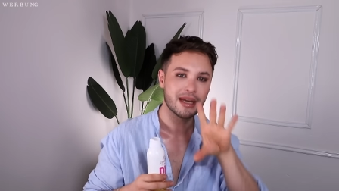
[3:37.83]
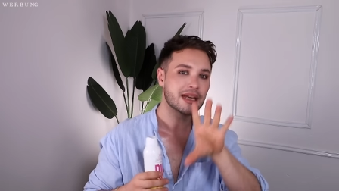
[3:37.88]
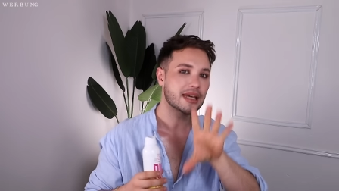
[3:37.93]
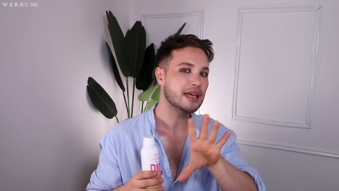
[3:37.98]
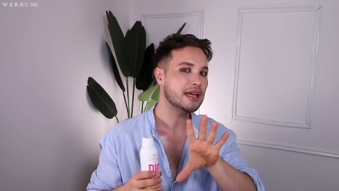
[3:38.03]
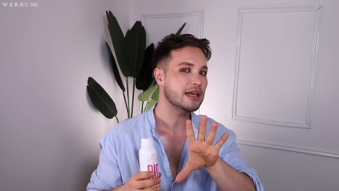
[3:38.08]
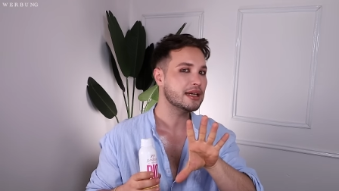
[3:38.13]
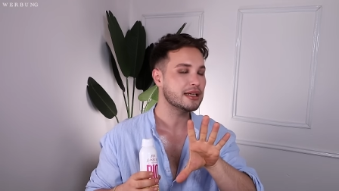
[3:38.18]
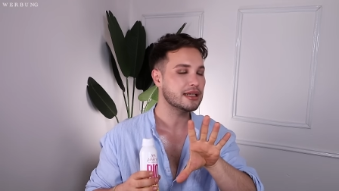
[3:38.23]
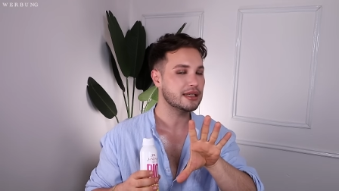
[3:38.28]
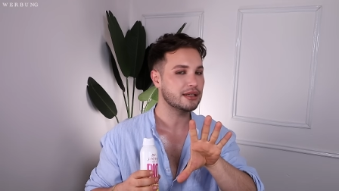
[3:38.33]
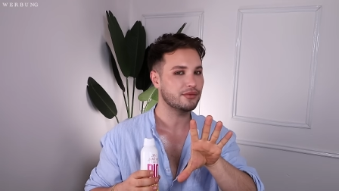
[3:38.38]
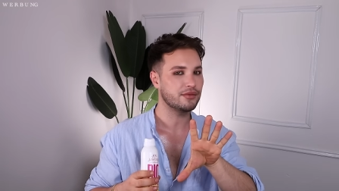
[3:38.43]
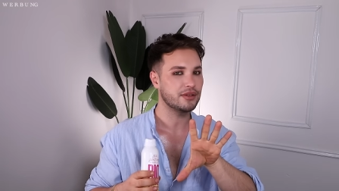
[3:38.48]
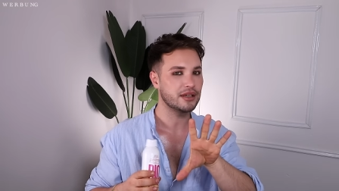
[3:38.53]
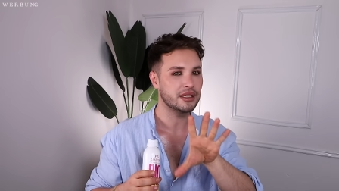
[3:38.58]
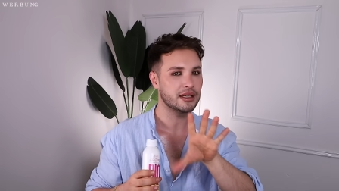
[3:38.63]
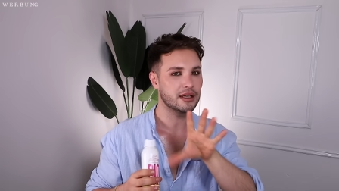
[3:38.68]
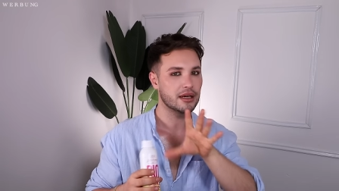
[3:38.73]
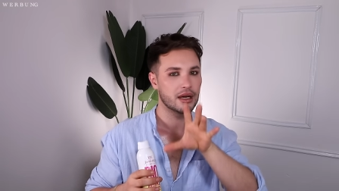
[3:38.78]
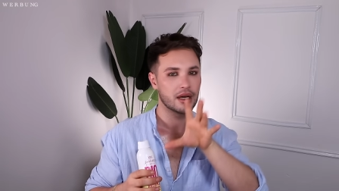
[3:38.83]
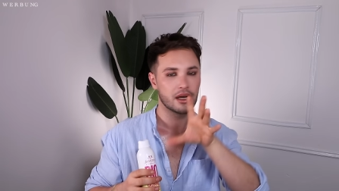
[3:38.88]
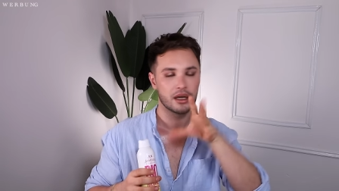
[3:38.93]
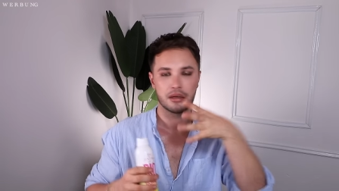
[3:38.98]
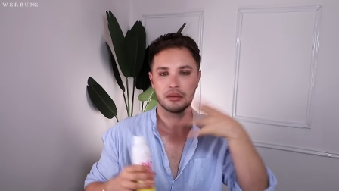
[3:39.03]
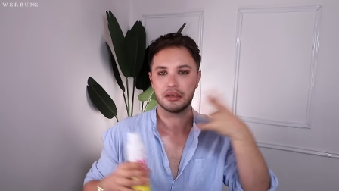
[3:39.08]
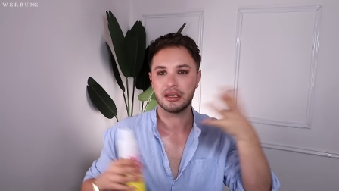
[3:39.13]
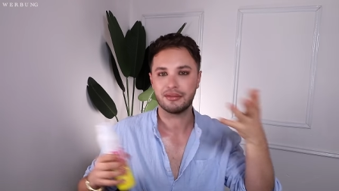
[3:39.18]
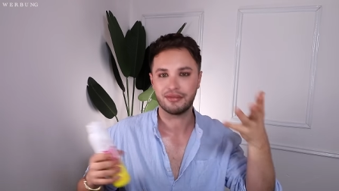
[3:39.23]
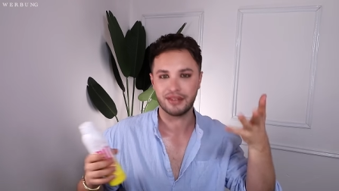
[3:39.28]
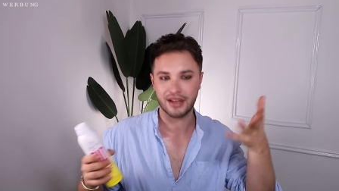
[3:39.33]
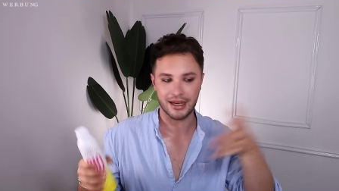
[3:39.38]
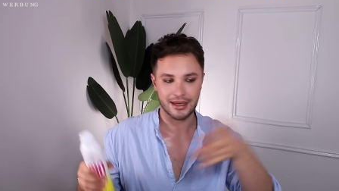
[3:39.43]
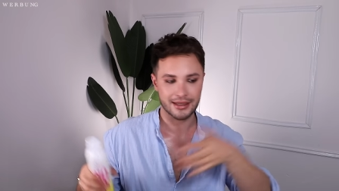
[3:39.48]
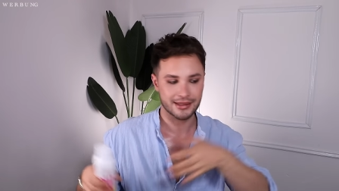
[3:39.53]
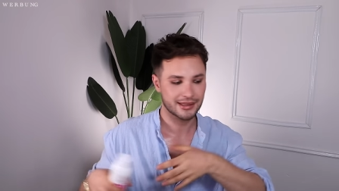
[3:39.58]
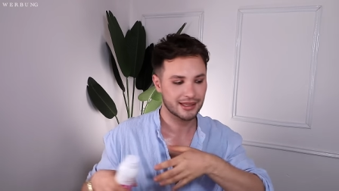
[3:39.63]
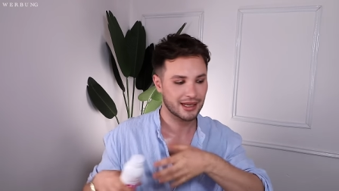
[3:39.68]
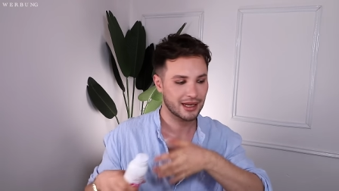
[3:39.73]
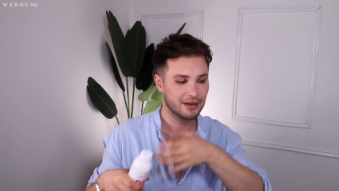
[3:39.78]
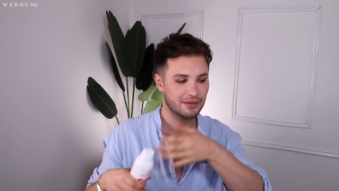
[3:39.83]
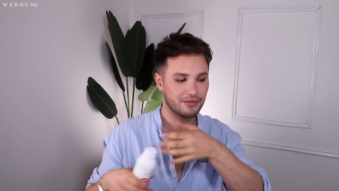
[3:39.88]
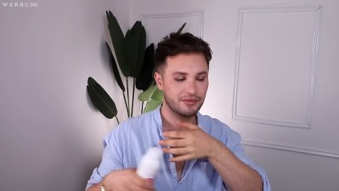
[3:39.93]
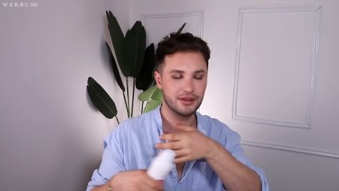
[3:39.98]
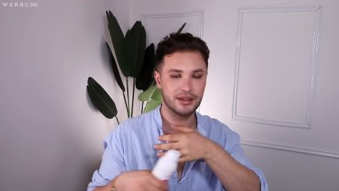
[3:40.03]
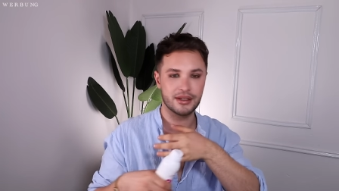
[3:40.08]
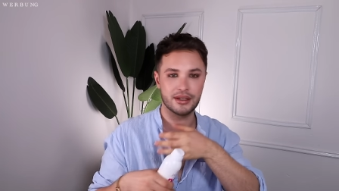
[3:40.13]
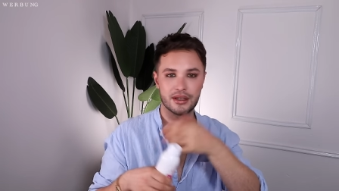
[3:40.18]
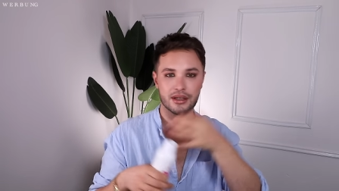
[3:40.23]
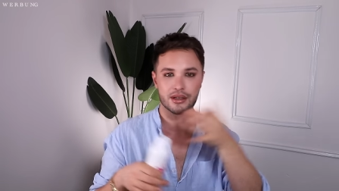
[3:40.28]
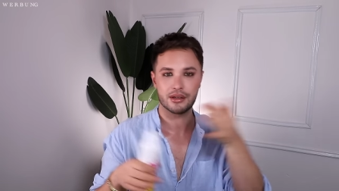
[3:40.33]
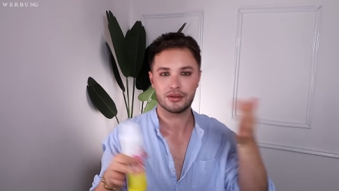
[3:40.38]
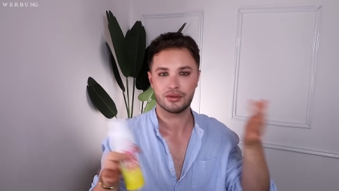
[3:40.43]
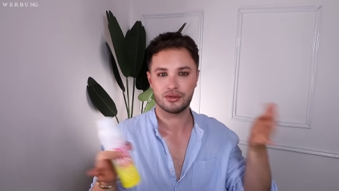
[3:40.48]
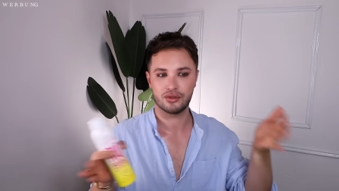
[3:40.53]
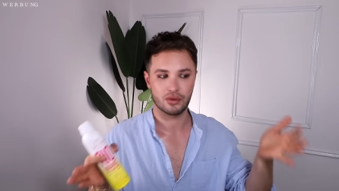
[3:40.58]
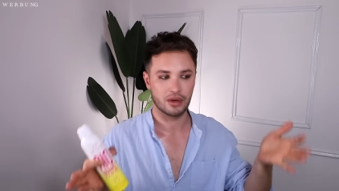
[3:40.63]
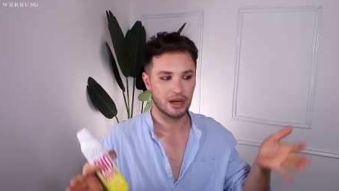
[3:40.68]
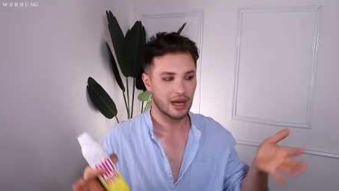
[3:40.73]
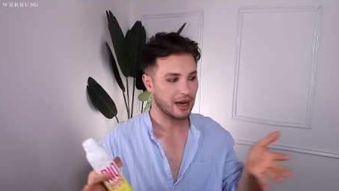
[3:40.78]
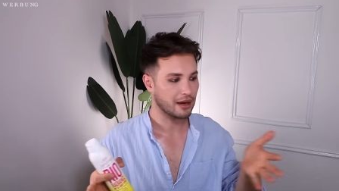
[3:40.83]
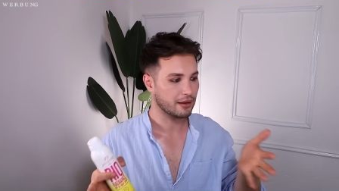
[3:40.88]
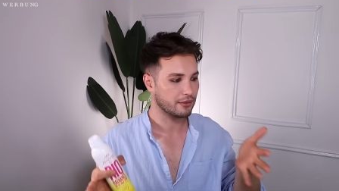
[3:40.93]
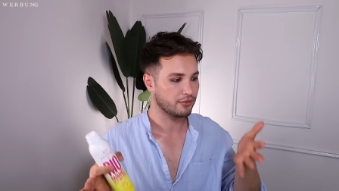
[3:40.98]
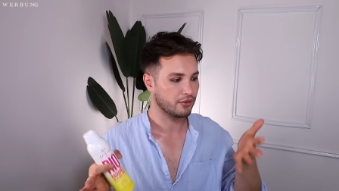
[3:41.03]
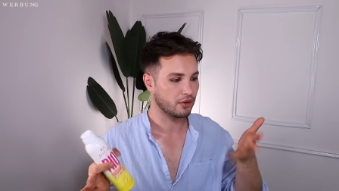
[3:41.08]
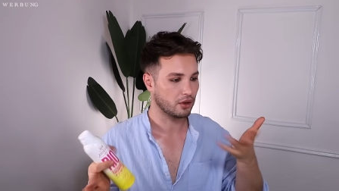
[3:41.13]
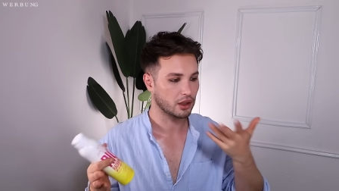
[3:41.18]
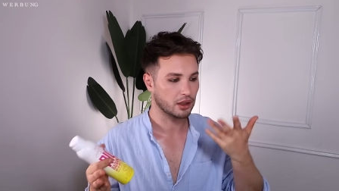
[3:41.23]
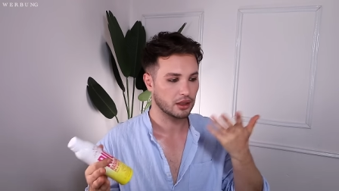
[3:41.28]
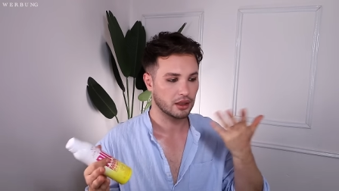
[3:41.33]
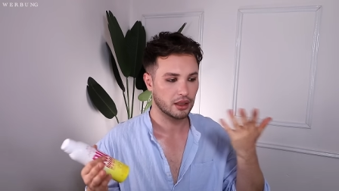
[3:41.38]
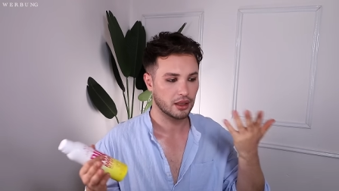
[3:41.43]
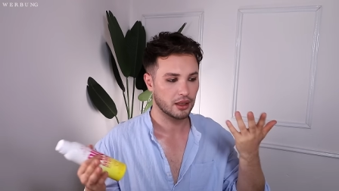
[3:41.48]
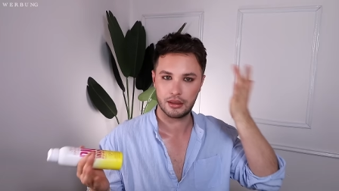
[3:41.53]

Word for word: Ähnlich wie Nivea Sun wie Solare von